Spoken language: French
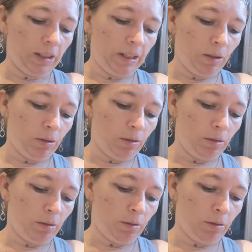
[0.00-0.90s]
Et
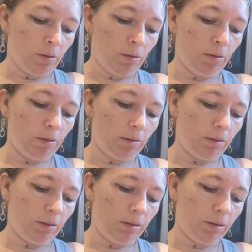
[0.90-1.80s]

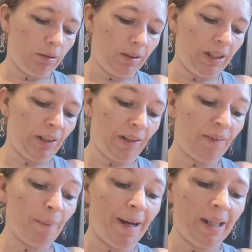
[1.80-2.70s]
il en
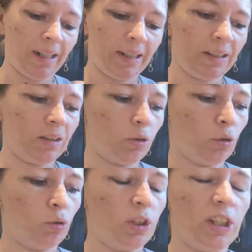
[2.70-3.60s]
avait marre
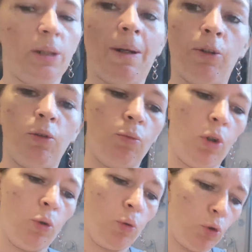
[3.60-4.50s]
j'ai dit, bah,
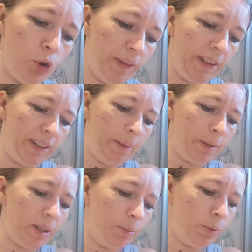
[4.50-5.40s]
donne-moi le rouleau, je vais t'aider
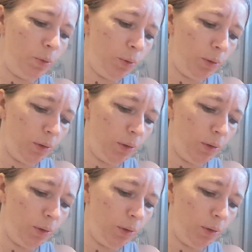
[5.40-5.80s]
un petit peu.